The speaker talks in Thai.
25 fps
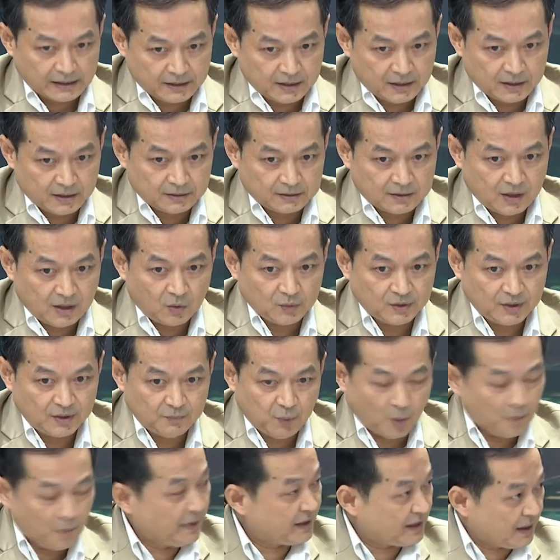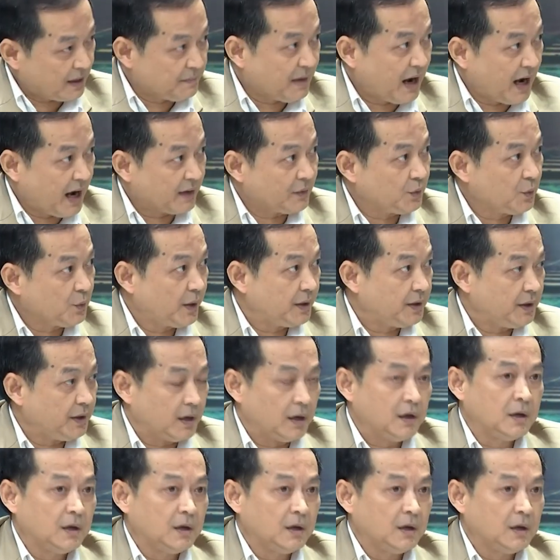เนี่ยเท่าที่ผมไปทำงานด้วยเนี่ย